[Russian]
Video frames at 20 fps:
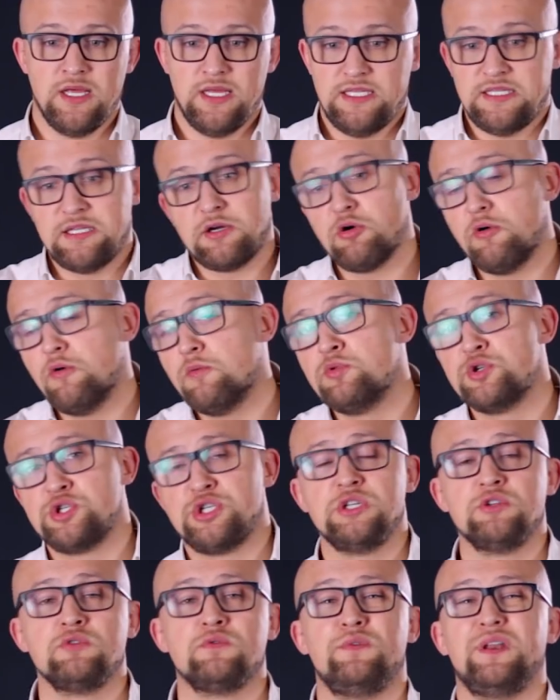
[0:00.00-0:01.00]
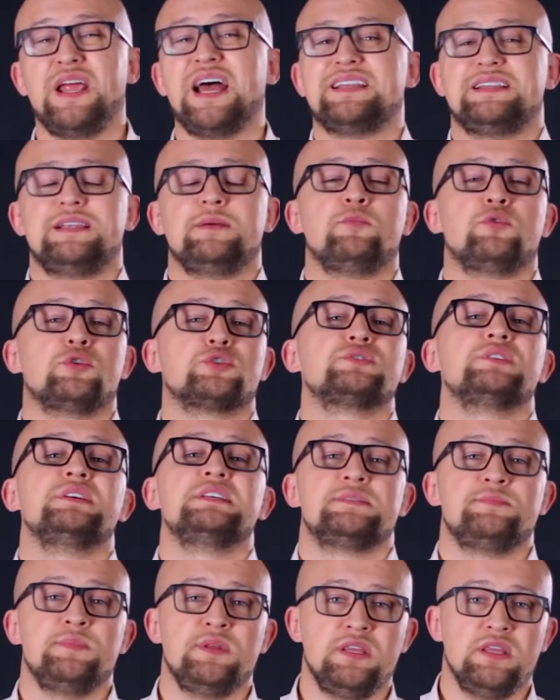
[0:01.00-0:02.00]
И такого мужчину вряд ли
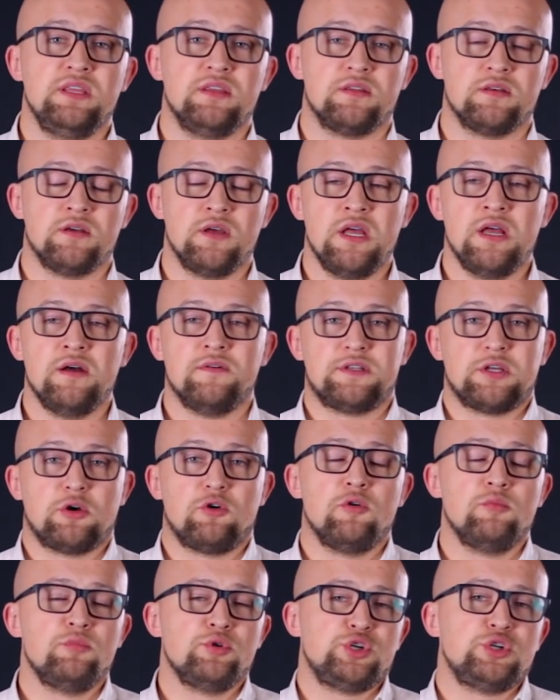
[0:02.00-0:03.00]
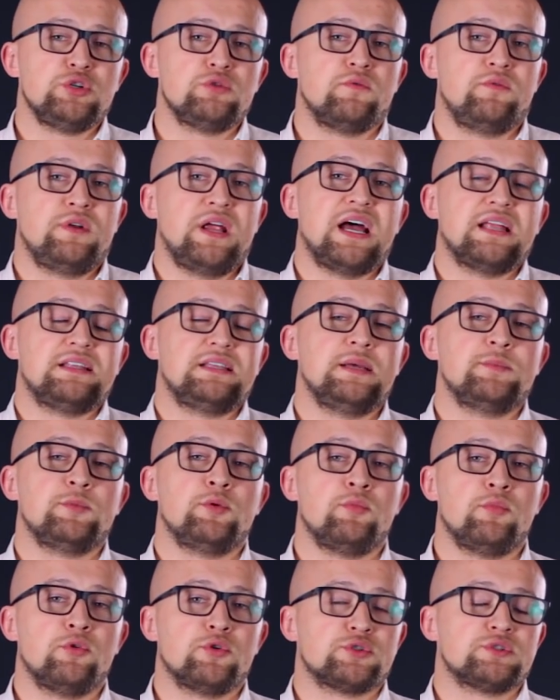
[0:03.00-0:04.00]
можно изменить. Такого мужчину вряд ли
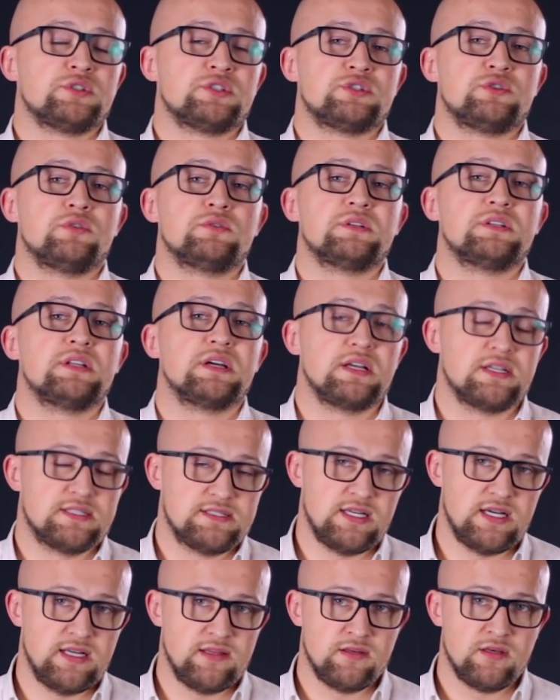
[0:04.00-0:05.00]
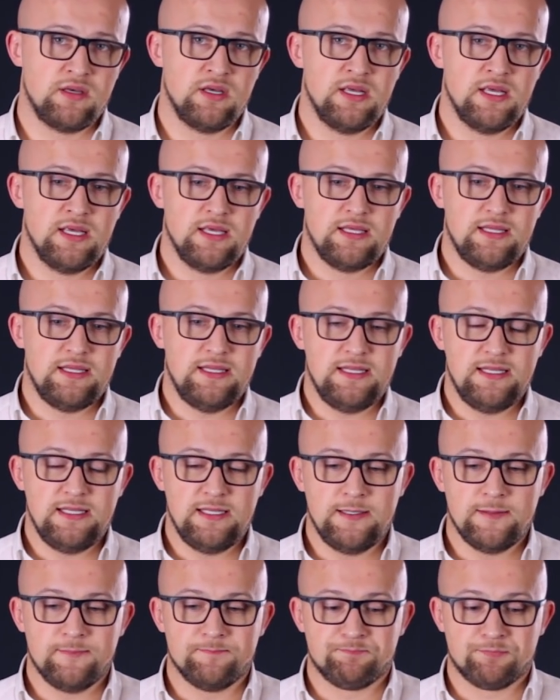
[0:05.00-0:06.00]
ему можно что-то доказать.
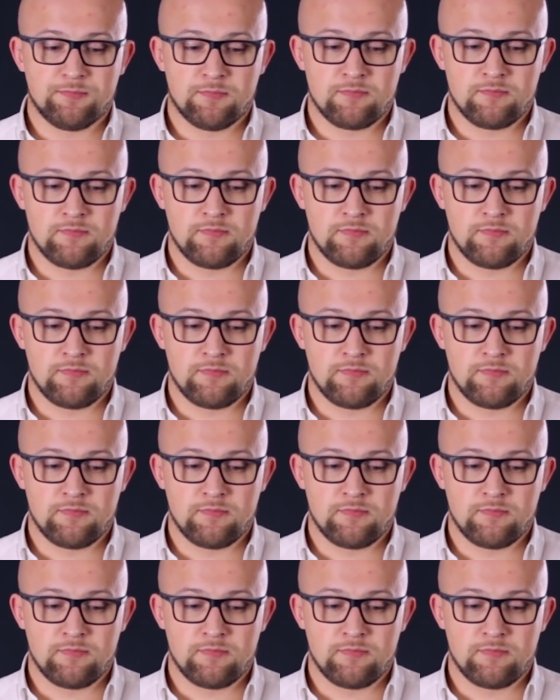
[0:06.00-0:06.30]
И,